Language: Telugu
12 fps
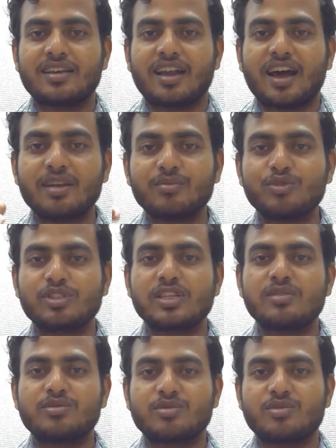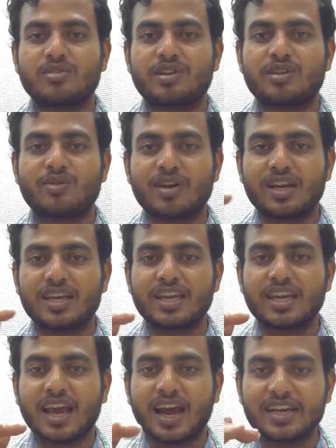నాన్ ముస్లిమ్స్ ఉన్నారో
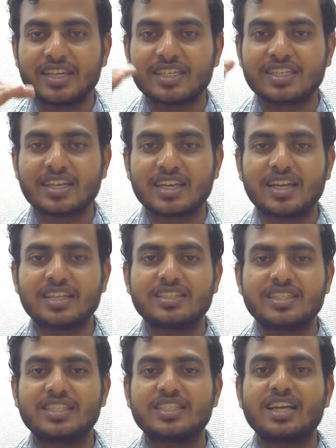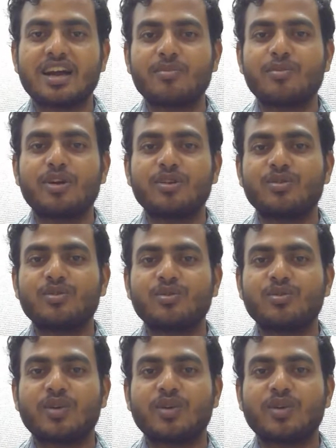వాళ్ళకి అడిషనల్గా జిజియా పన్ను